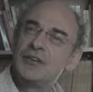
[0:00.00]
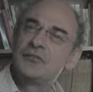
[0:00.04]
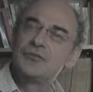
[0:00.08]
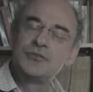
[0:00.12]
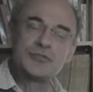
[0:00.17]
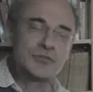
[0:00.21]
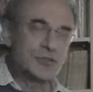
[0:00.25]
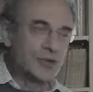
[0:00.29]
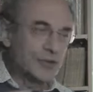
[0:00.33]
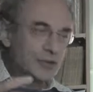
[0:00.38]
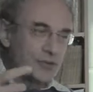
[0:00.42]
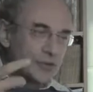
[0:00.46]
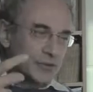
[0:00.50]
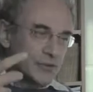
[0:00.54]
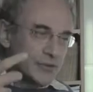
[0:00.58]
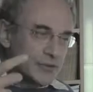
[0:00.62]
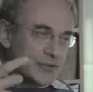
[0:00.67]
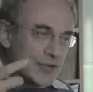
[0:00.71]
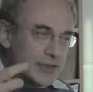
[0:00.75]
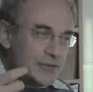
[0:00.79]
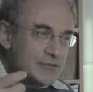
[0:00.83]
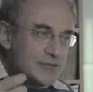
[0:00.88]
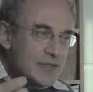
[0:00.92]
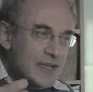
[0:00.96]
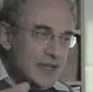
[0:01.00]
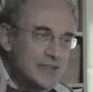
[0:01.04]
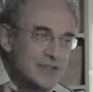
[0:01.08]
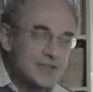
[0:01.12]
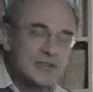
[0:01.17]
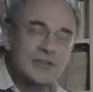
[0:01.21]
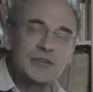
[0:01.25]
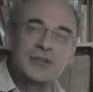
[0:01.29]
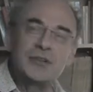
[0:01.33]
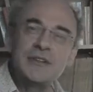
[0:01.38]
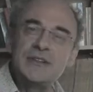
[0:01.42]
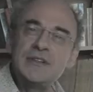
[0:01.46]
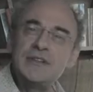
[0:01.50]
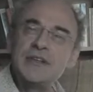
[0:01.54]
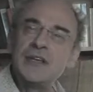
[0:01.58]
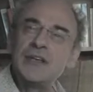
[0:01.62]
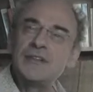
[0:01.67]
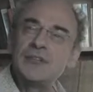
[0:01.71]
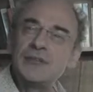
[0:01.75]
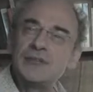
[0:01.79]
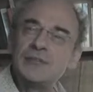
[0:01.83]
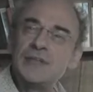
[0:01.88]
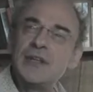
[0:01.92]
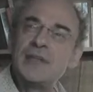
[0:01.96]
Tout ce qu'on nous a
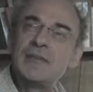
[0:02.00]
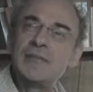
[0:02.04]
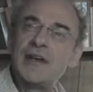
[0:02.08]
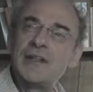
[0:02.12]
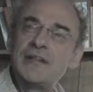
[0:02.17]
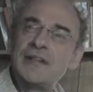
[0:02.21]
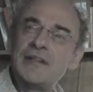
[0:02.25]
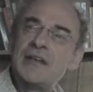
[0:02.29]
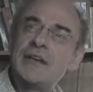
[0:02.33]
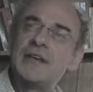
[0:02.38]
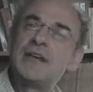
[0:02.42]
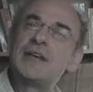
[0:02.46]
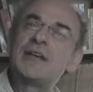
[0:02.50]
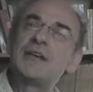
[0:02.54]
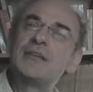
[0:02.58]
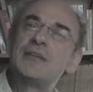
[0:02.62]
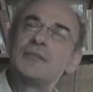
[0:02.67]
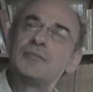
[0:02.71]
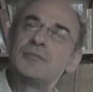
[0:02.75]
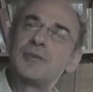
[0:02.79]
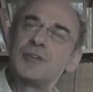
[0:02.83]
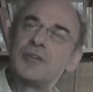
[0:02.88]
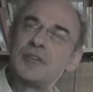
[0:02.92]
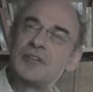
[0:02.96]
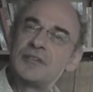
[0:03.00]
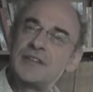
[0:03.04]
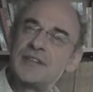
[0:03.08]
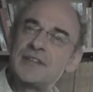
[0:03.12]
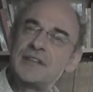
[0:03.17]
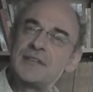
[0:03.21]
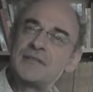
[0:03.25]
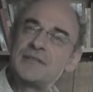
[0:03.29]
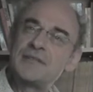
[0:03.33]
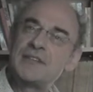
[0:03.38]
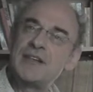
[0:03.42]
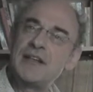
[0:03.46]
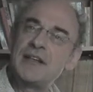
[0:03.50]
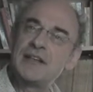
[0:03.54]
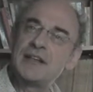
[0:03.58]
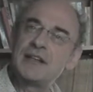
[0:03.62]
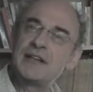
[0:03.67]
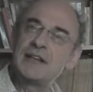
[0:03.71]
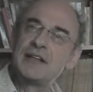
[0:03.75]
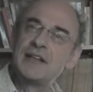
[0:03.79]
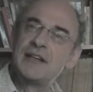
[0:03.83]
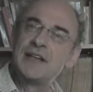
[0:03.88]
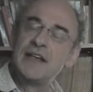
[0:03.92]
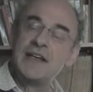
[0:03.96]
seriné de mille manières euh, pendant le XXe siècle.